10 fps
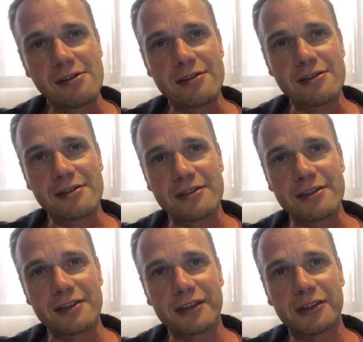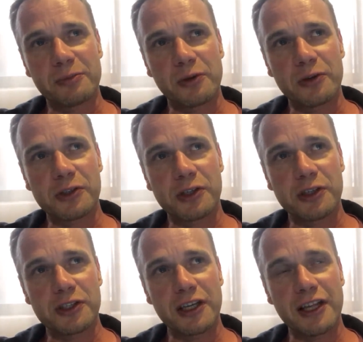E, jak to było?
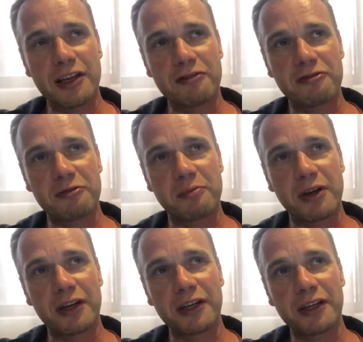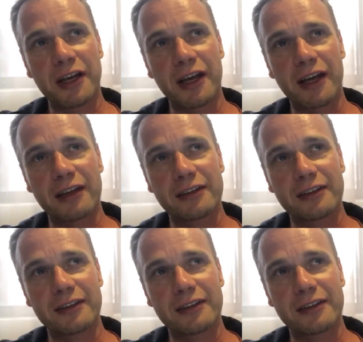Śniadanie w Berlinie, e,